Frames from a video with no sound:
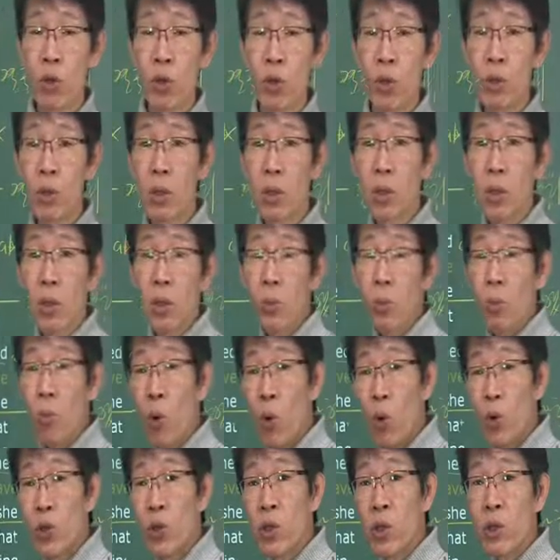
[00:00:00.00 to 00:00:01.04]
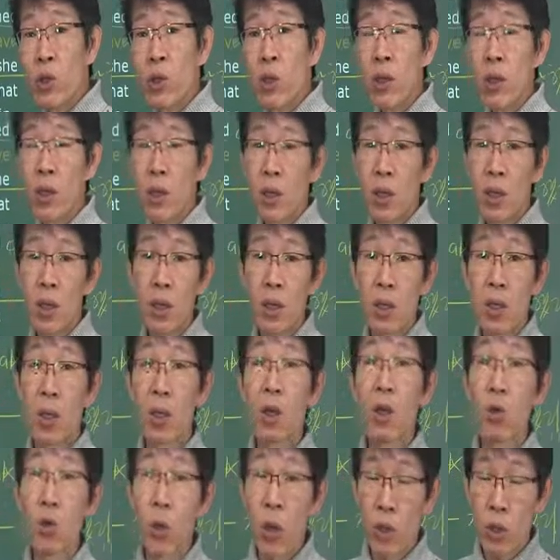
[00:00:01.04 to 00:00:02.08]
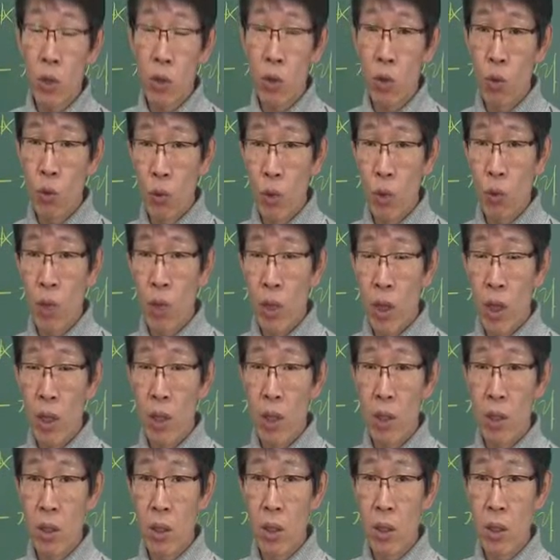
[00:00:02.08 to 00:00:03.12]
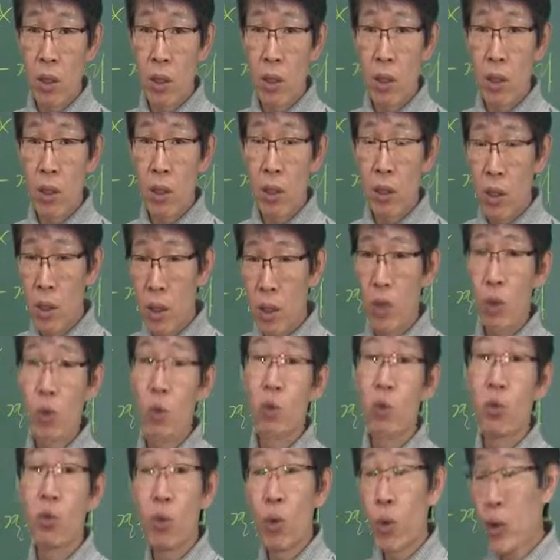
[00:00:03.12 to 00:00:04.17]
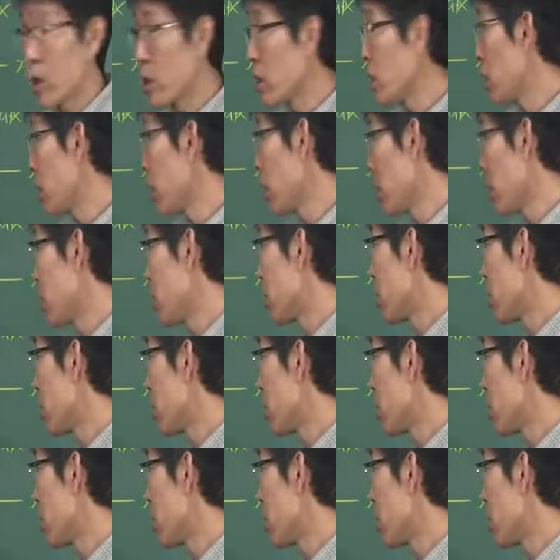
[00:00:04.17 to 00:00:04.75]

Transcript: 중에서 목적이 아니라 결과적 용법이다 하는 거. 근데 결국 뭐 했다 이렇게